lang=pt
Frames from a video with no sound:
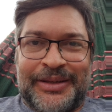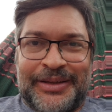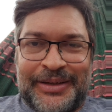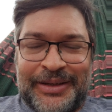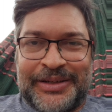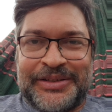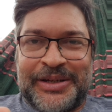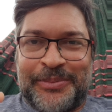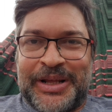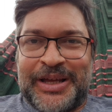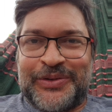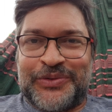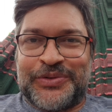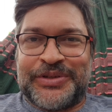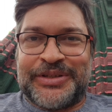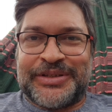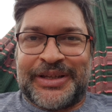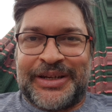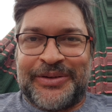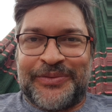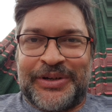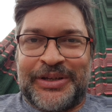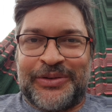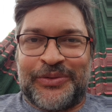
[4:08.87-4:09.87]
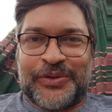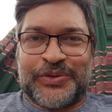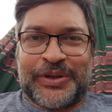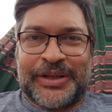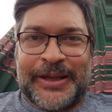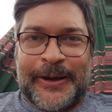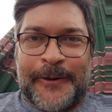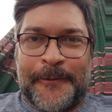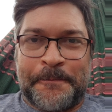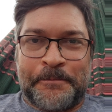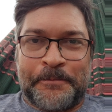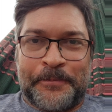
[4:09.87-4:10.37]
Grande abraço, se inscreva aí no nosso
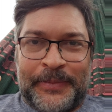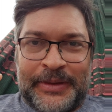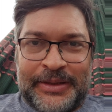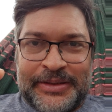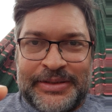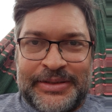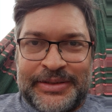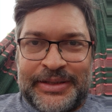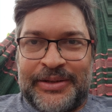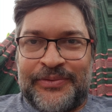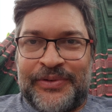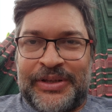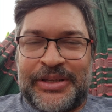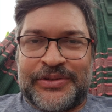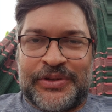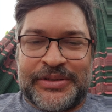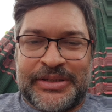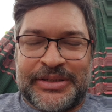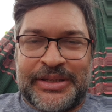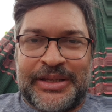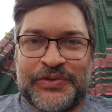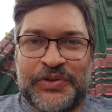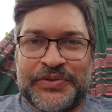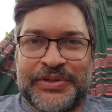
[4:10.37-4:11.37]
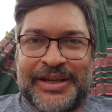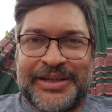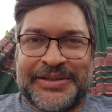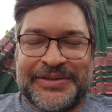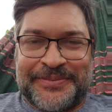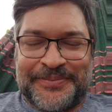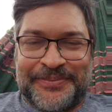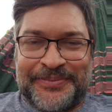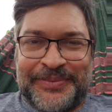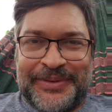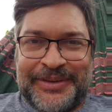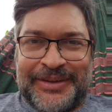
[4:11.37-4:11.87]
canal, se inscreva aí nas nossas redes
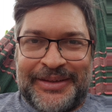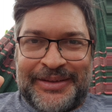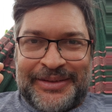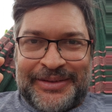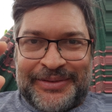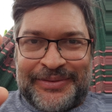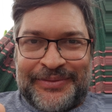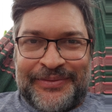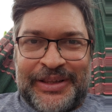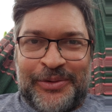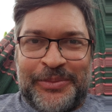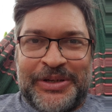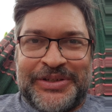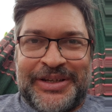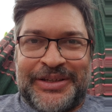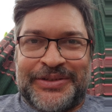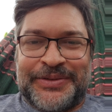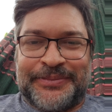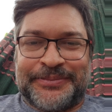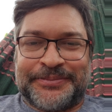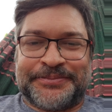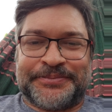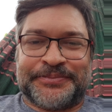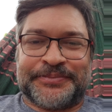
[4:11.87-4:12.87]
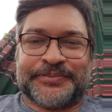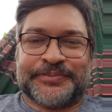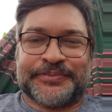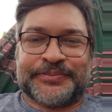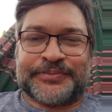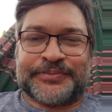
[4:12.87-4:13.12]
sociais. Valeu, minha gente.